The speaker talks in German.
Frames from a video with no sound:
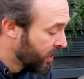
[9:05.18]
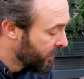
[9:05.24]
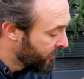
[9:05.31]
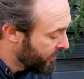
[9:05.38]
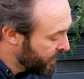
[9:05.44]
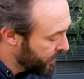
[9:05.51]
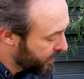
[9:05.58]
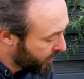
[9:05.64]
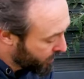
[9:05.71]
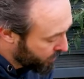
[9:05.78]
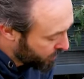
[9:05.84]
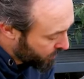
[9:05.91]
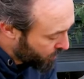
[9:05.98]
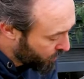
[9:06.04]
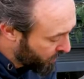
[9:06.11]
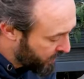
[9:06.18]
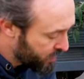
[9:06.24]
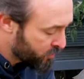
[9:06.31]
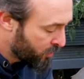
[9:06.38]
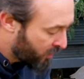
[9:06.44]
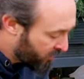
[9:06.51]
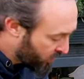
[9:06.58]
weil der Rotkohl
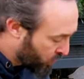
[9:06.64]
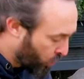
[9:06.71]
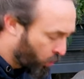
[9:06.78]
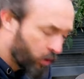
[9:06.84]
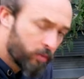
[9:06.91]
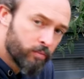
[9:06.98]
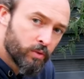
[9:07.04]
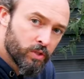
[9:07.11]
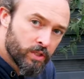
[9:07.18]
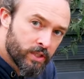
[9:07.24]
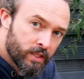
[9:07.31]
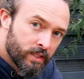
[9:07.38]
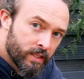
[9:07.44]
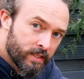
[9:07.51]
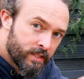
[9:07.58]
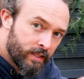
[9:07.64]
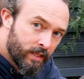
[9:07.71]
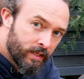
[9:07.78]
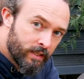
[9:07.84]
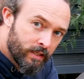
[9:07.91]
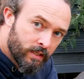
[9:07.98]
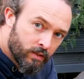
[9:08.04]
erstmal verkochen muss, dass die
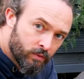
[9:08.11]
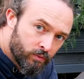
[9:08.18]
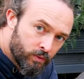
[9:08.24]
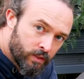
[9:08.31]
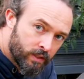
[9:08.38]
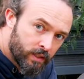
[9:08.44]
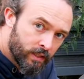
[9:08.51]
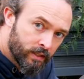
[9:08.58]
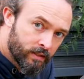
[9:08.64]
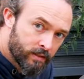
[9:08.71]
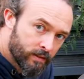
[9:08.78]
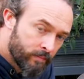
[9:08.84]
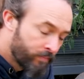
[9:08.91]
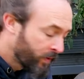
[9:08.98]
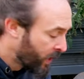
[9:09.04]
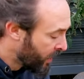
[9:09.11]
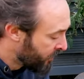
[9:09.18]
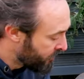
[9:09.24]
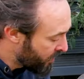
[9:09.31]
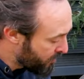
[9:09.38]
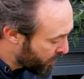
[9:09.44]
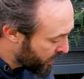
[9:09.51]
Ente nach unten geht.
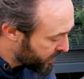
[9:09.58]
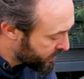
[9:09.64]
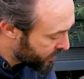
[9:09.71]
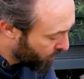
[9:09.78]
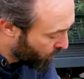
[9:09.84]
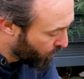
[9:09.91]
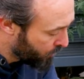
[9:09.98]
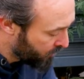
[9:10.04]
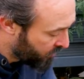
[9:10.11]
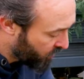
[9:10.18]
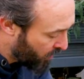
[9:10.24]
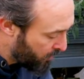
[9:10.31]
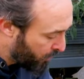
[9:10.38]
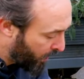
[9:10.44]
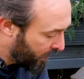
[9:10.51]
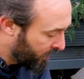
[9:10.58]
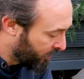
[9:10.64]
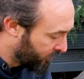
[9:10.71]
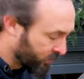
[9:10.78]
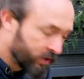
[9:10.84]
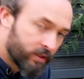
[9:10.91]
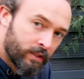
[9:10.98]
Wenn wir jetzt da oben
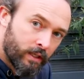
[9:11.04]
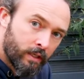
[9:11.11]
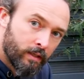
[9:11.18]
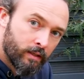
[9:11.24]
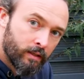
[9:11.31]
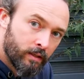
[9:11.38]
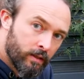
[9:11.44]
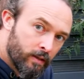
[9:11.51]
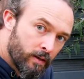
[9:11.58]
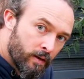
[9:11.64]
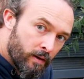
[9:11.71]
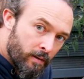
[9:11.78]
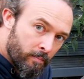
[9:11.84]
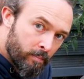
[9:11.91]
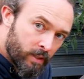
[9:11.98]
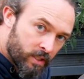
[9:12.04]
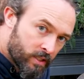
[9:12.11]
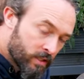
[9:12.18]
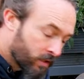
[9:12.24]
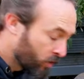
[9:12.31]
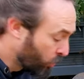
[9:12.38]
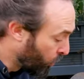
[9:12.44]
vollballern würden
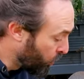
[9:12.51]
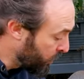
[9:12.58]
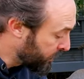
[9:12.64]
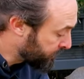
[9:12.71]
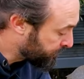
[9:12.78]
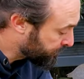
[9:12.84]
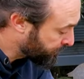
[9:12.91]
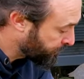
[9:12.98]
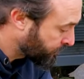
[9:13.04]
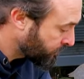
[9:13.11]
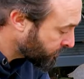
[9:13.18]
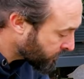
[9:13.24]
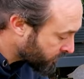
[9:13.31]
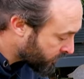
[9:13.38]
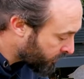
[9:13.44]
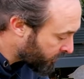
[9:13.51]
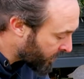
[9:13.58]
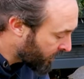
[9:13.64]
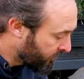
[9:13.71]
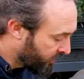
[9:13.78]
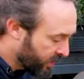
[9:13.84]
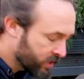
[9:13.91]
mit Kohlen,
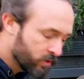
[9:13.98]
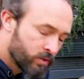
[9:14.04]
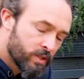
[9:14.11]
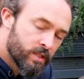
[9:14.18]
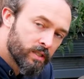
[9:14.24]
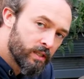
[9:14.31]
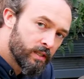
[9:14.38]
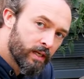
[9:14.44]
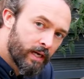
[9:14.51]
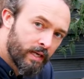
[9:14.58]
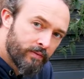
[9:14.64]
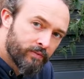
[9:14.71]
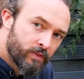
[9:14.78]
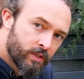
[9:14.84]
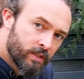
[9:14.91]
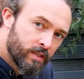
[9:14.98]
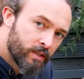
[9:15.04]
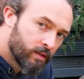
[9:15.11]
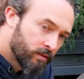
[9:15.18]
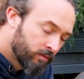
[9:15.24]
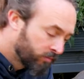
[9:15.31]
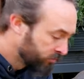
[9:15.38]
wäre es uns innerhalb von einer
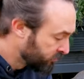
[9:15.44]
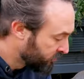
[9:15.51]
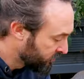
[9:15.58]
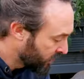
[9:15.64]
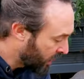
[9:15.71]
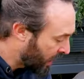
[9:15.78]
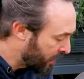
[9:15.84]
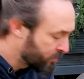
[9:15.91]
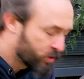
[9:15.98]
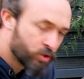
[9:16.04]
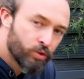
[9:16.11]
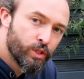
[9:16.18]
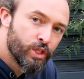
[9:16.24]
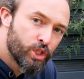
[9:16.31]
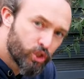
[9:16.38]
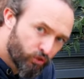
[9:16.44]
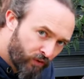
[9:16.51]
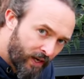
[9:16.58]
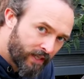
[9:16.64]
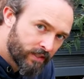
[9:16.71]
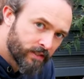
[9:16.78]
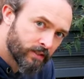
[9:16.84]
halben Stunde
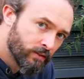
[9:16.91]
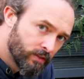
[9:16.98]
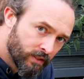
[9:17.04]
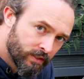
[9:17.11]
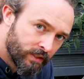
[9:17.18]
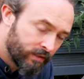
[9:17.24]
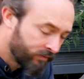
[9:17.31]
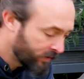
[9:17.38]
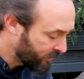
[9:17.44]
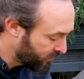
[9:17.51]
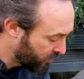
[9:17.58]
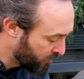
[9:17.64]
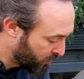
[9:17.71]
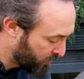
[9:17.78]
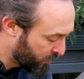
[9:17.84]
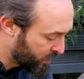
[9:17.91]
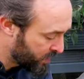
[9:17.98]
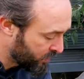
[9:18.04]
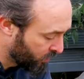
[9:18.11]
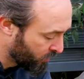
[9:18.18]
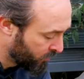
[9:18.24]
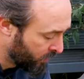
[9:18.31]
schwarz und das Ding wäre für ein
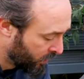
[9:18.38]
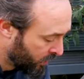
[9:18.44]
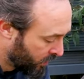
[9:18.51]
Pöppes drum.